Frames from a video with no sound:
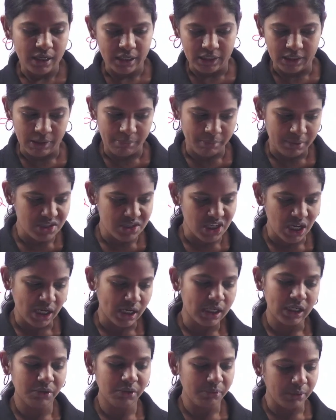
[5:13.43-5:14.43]
நம்ம
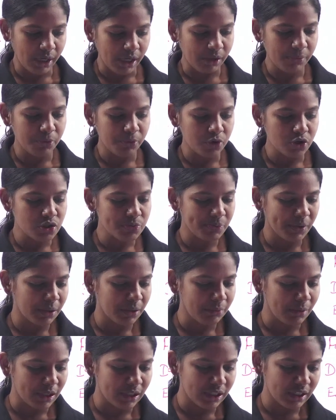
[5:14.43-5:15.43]
சேனல்லையும் யாரும் போஸ்ட் பண்ண
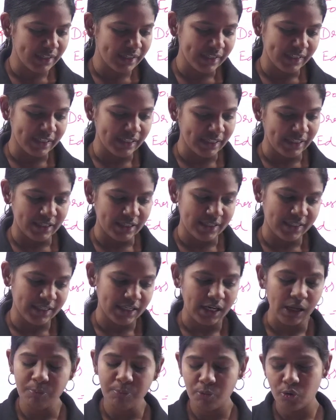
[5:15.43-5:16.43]
மாட்டேன்றீங்க
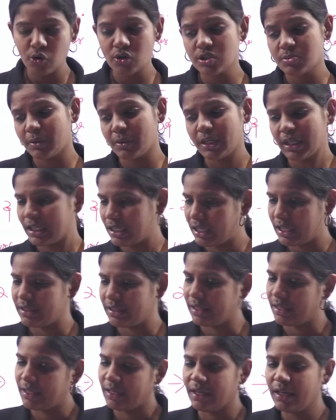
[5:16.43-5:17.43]
நீங்கள்லாம் போஸ்ட் பண்ணிங்கன்னா
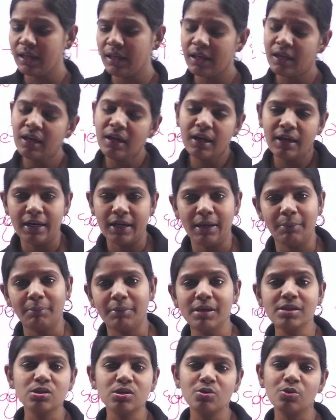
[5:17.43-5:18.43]
தானே
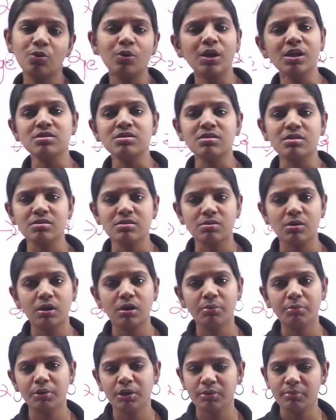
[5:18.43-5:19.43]
நம்ம ஸ்டூடெண்ட்ஸ்க்கு சொல்ல
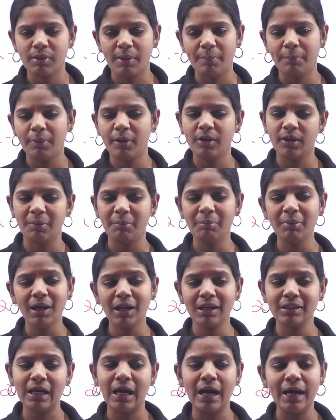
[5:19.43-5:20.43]
முடியும் அப்போ நம்மளை
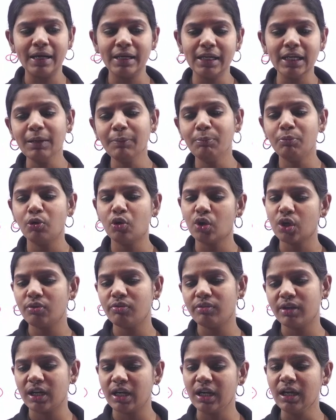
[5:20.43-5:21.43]
தாண்டி
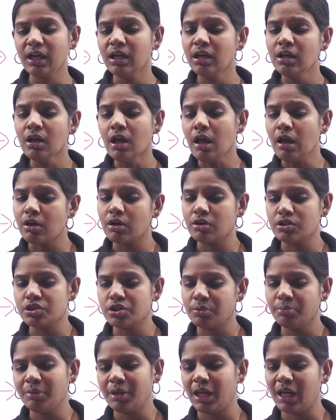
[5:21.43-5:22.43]
போகிறவங்க
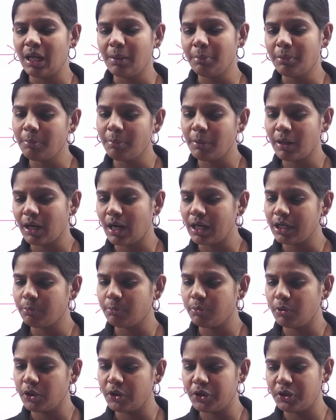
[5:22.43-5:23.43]
கொஞ்சம் நல்லா ப்ரிப்பேர் ஆகிட்டு
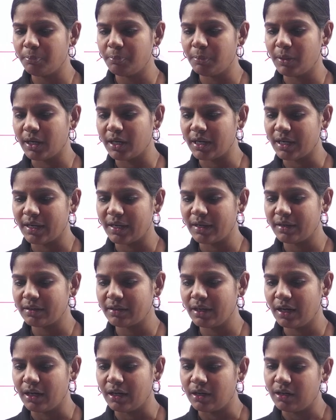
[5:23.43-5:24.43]
போயிட்டுருப்பாங்க
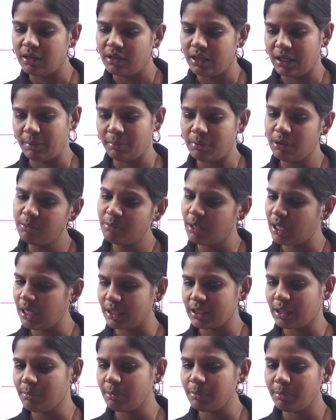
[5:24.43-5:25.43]
கரெக்டாக நம்மளும் நல்லா
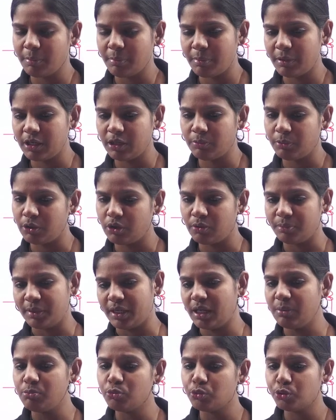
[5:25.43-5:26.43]
தான் ப்ரிப்பேர் பண்ணிட்டு போயிருக்கோம்
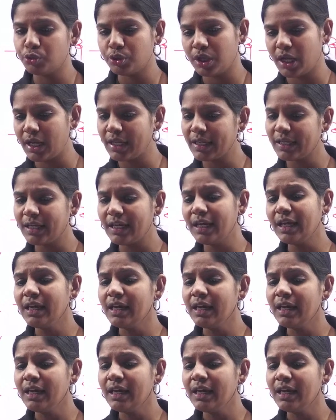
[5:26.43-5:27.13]
ஏன்னா மூணு நாளைக்கு